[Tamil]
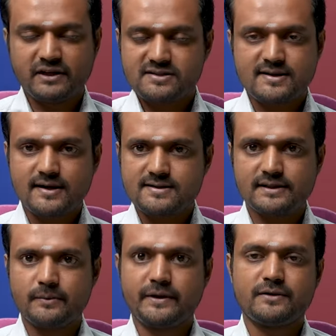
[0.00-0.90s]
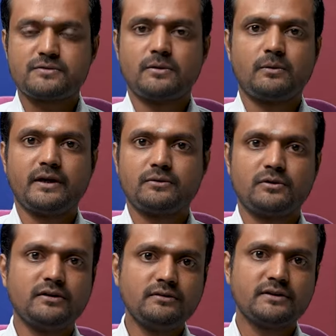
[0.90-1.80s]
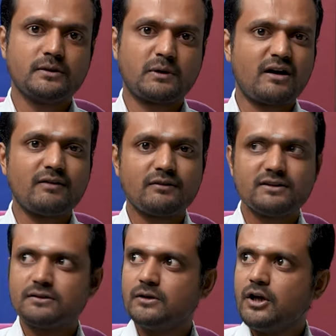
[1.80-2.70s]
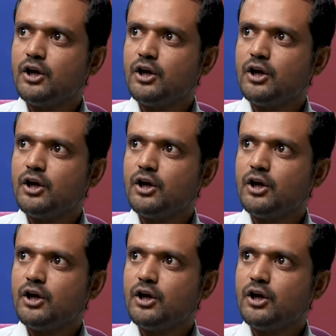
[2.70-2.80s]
இவங்க ஸ்டார் சீட் அப்படின்னு சொல்லக்கூடிய அந்த ஒரு இது இப்போ அவங்க வந்து